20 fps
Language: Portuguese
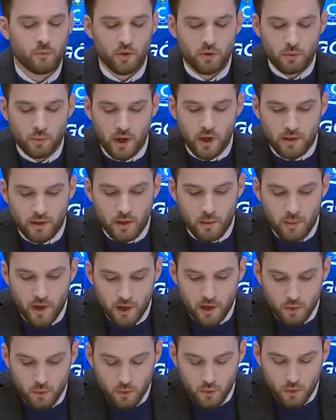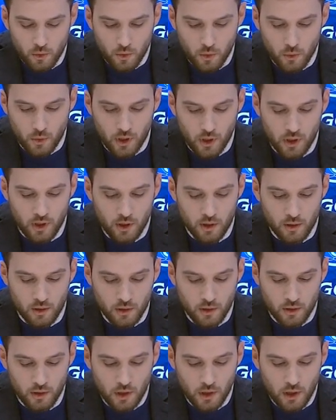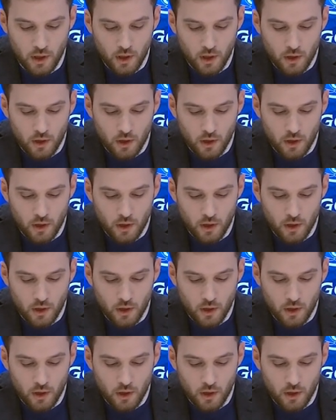muito bem também o, o uh,